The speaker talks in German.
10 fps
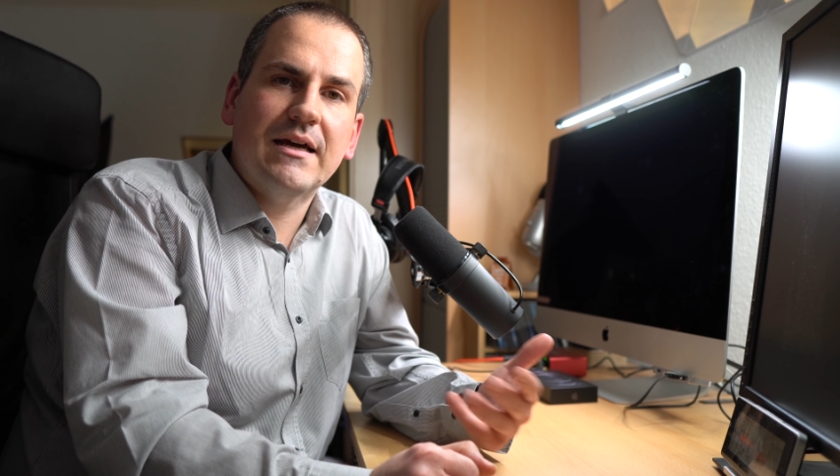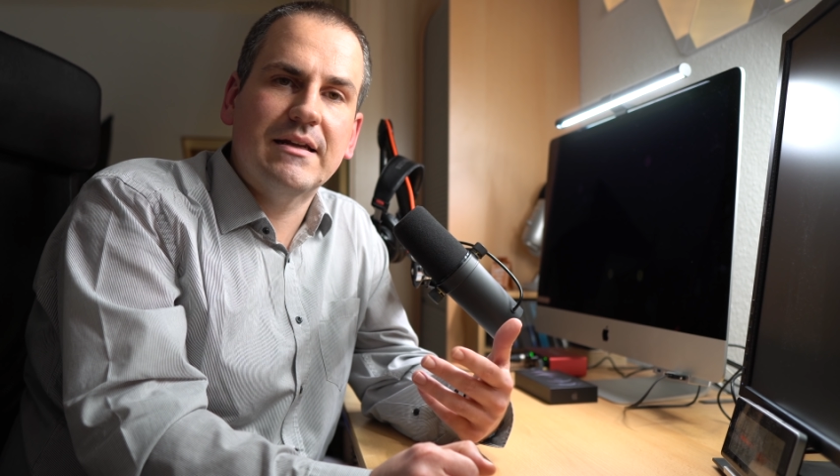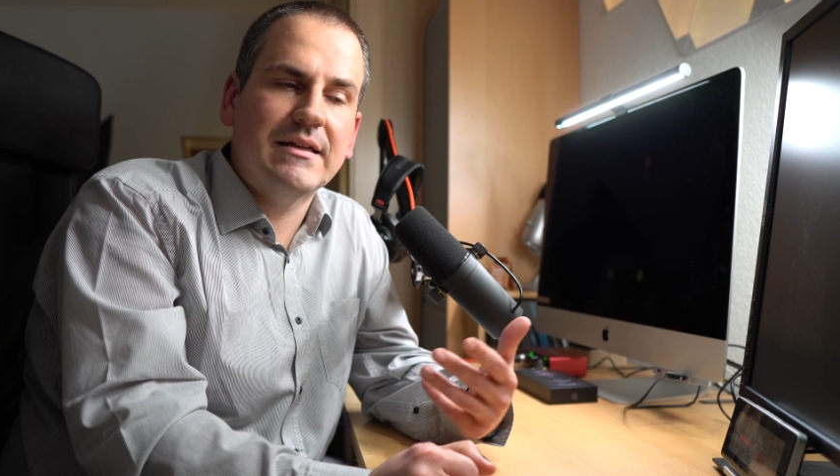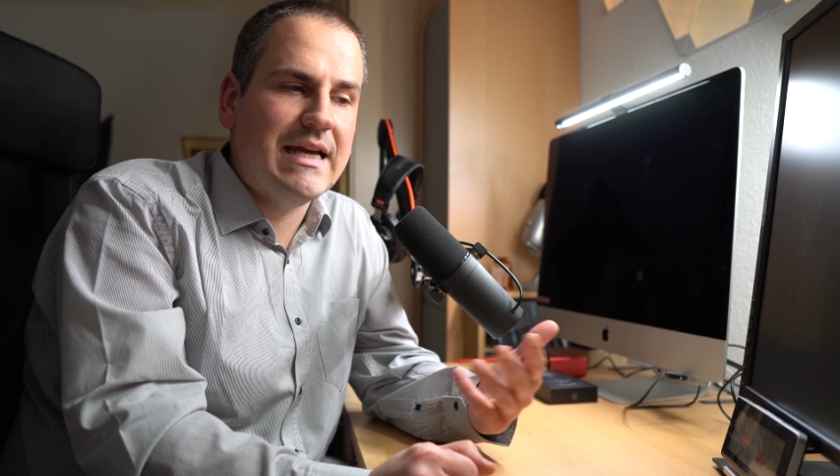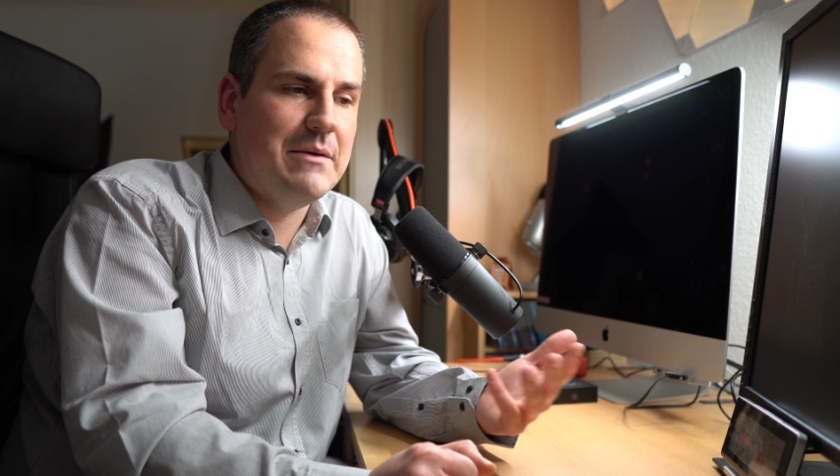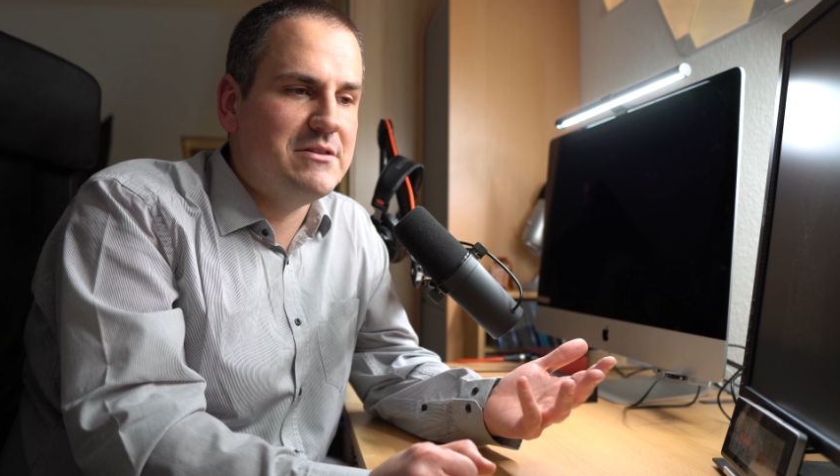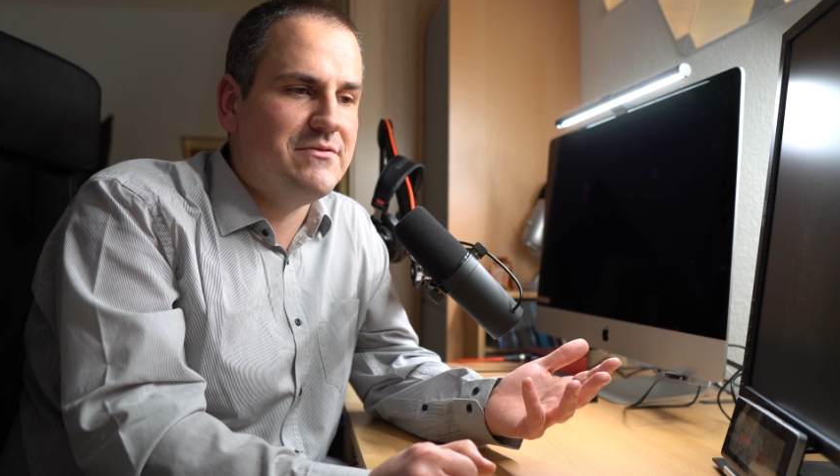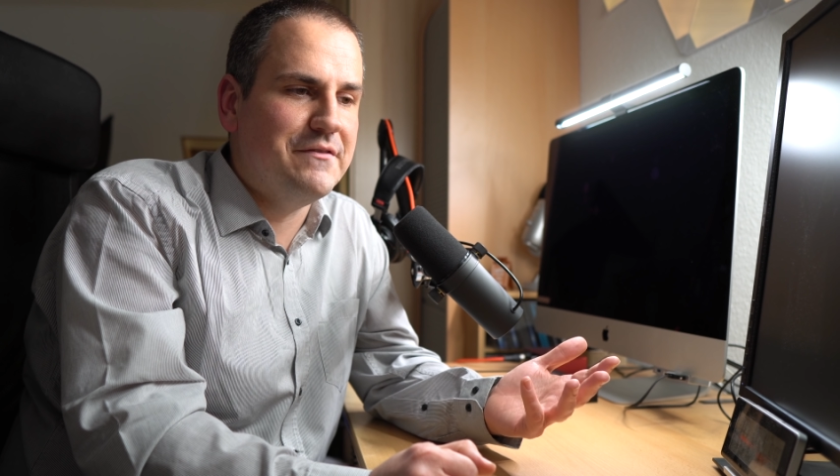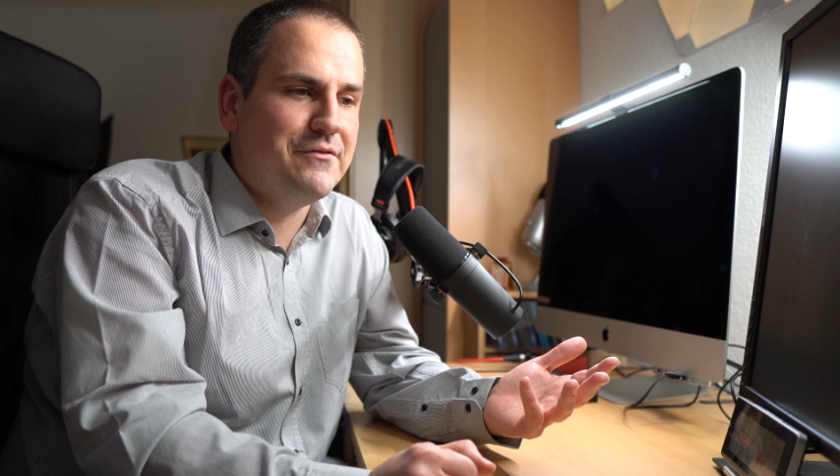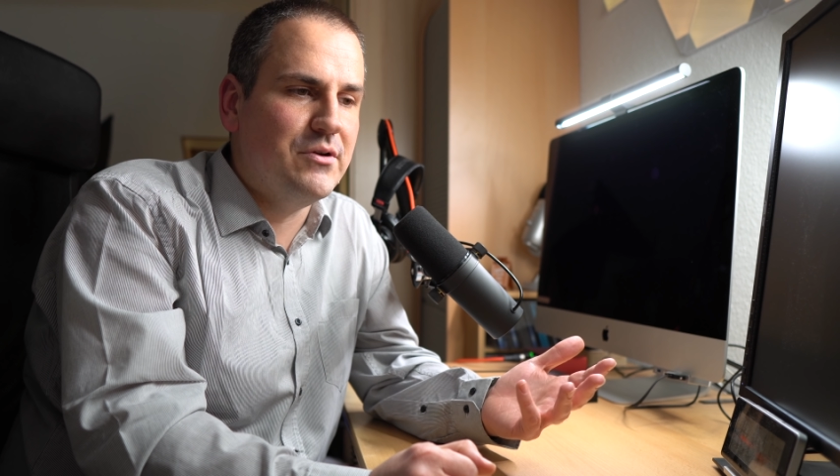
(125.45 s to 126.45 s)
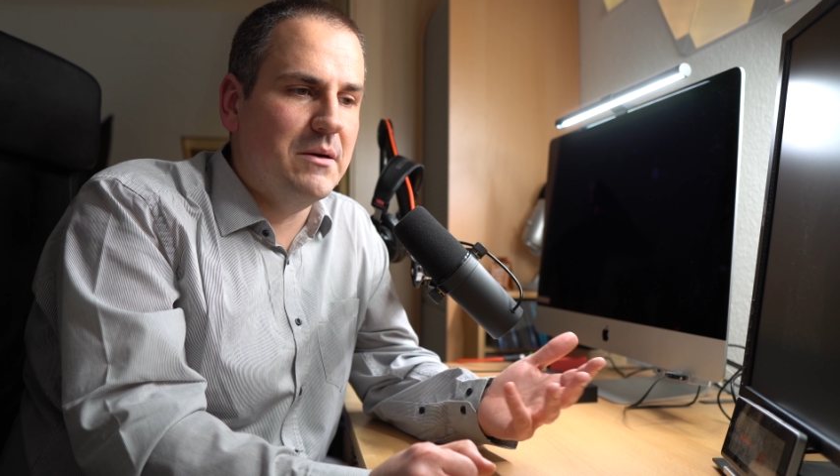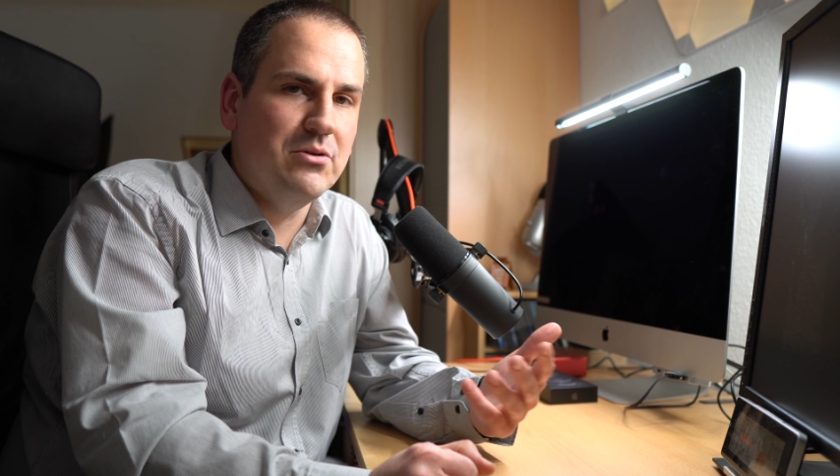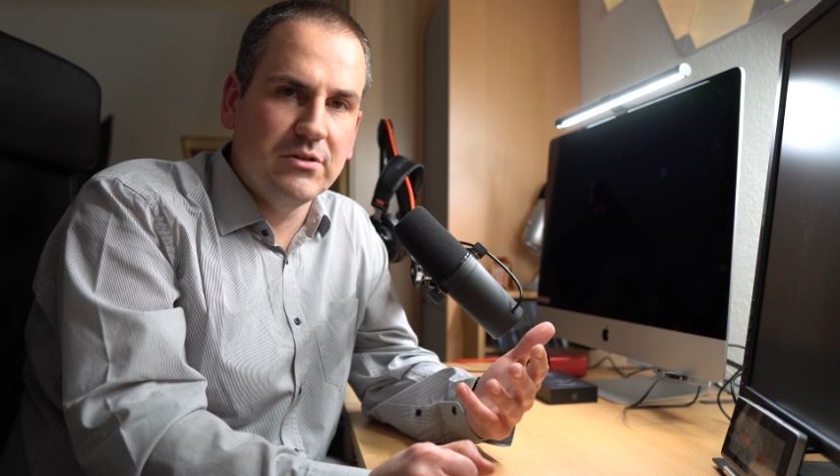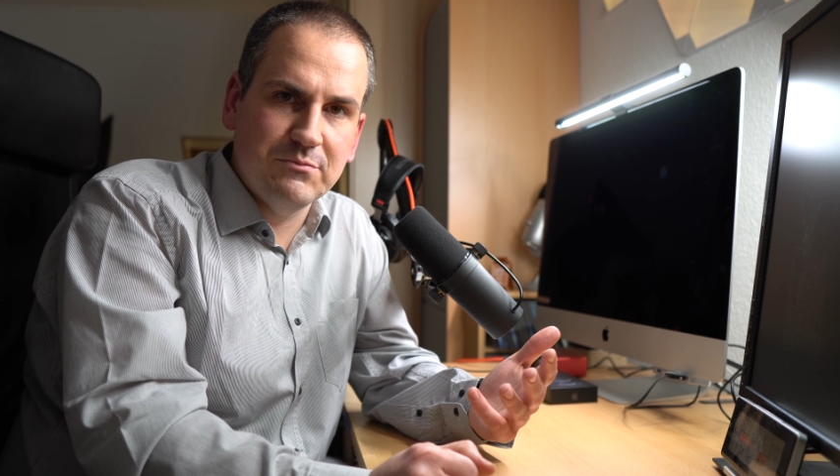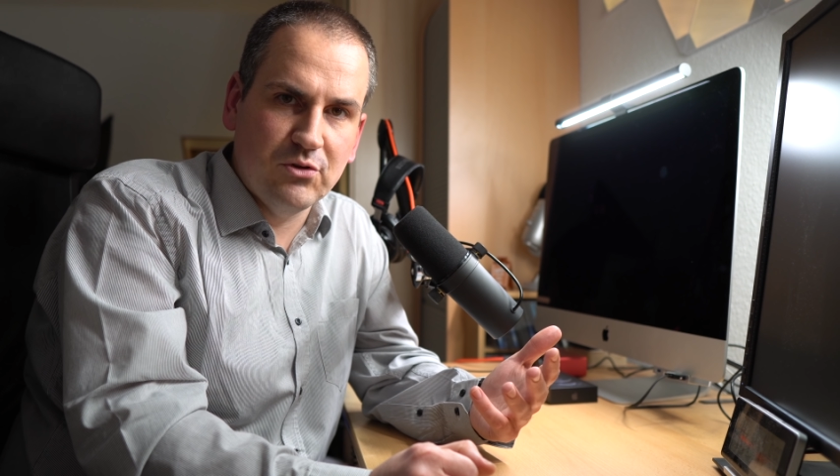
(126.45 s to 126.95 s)
denn ich habe zwar früher
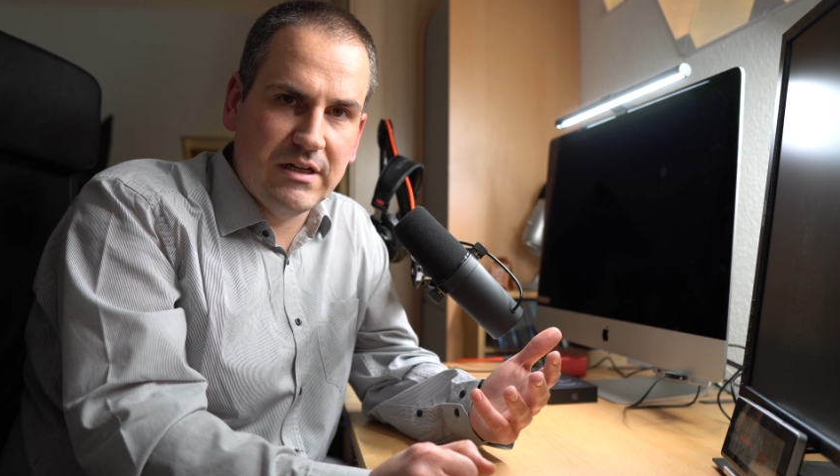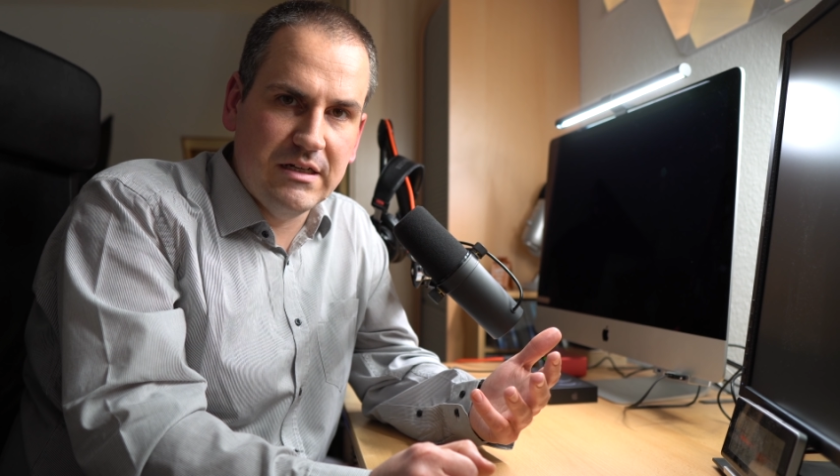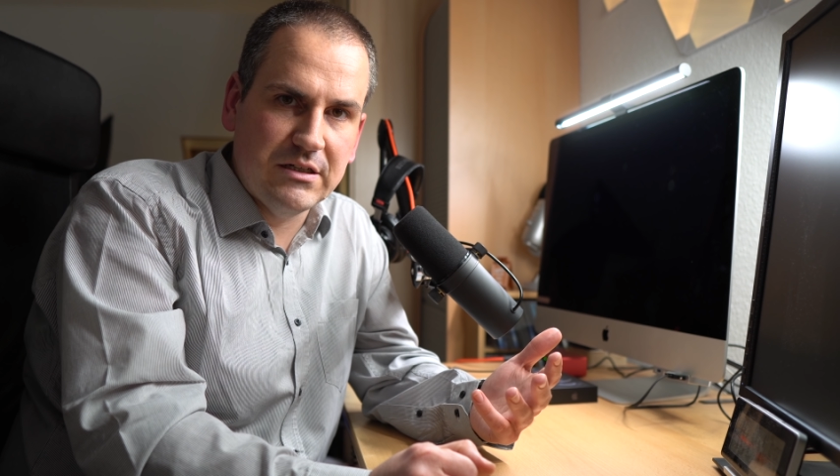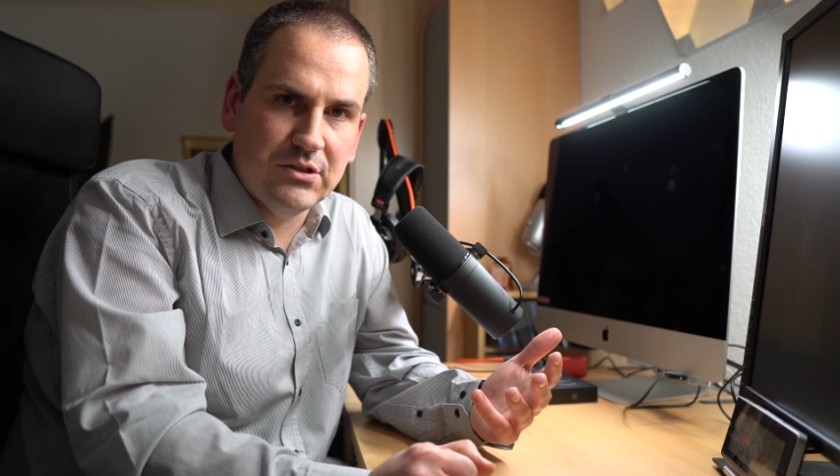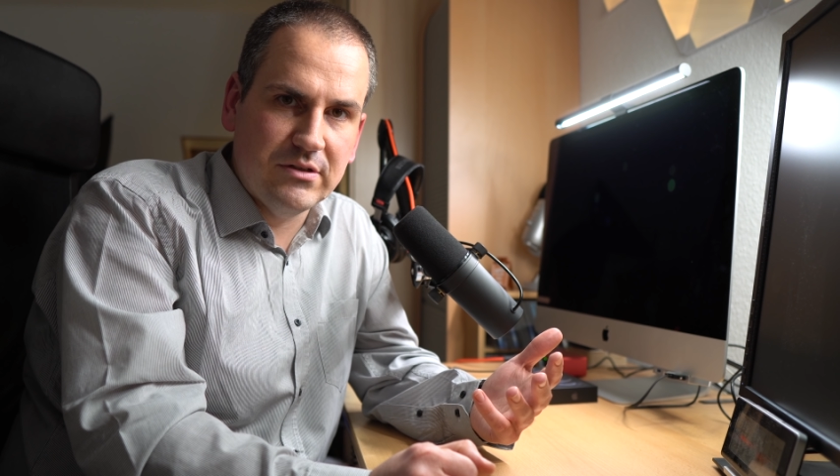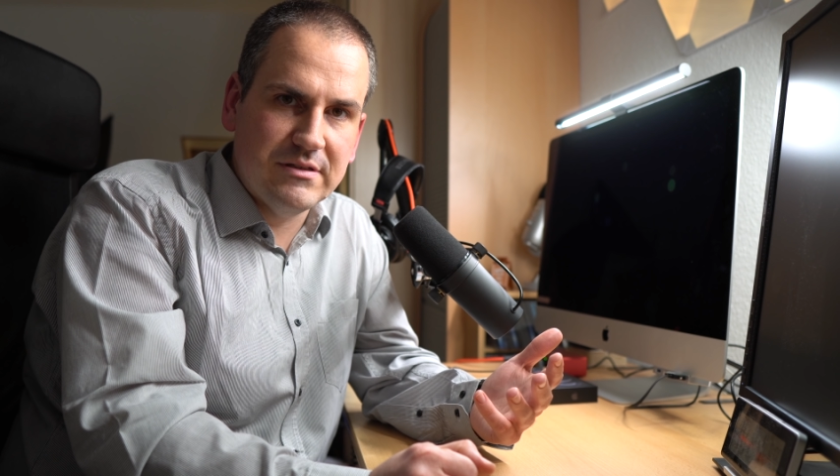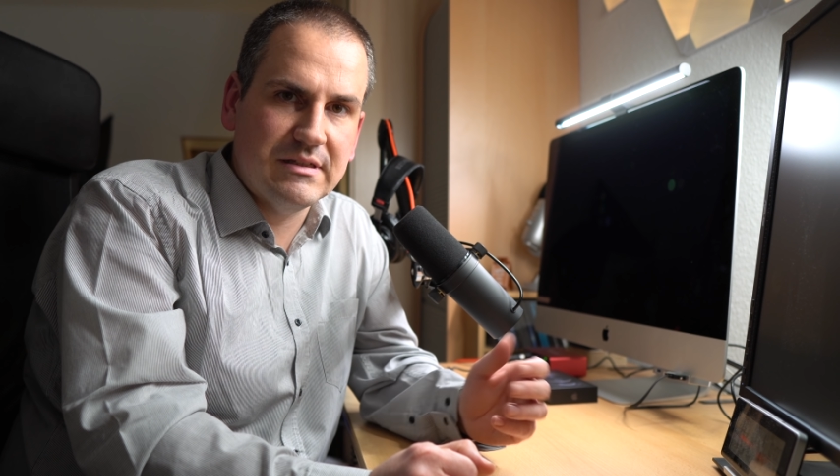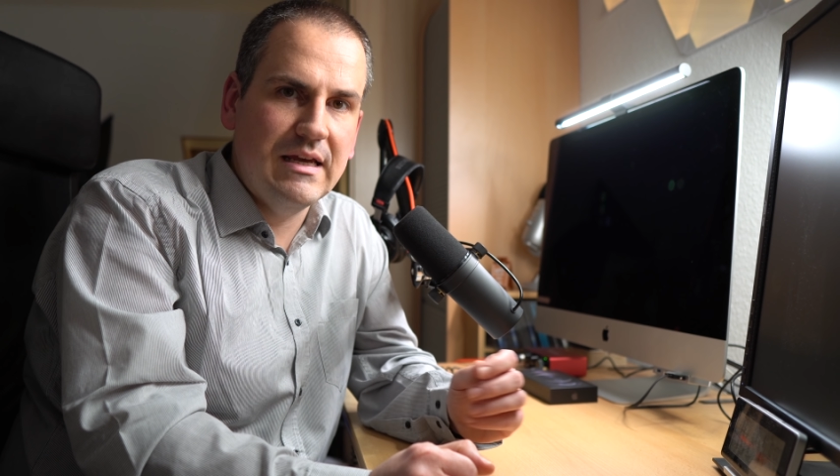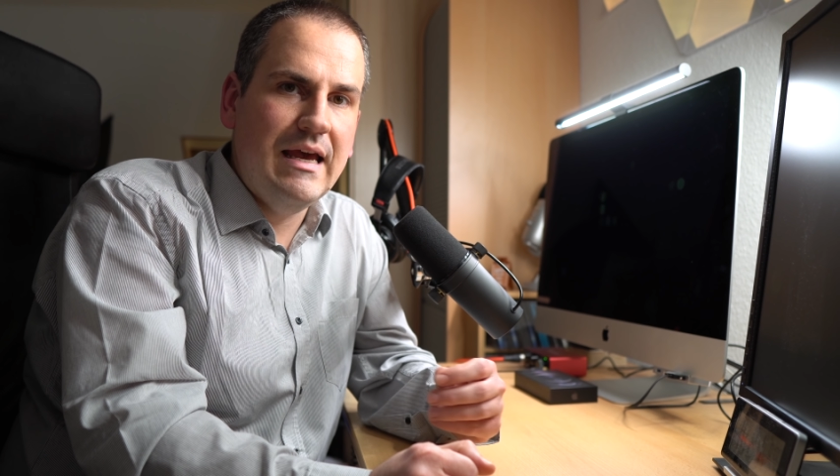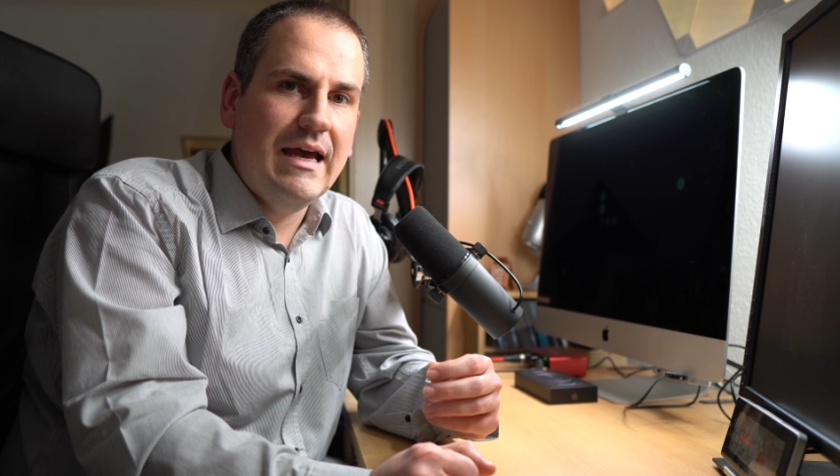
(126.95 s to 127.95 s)
Plus-Modelle genutzt,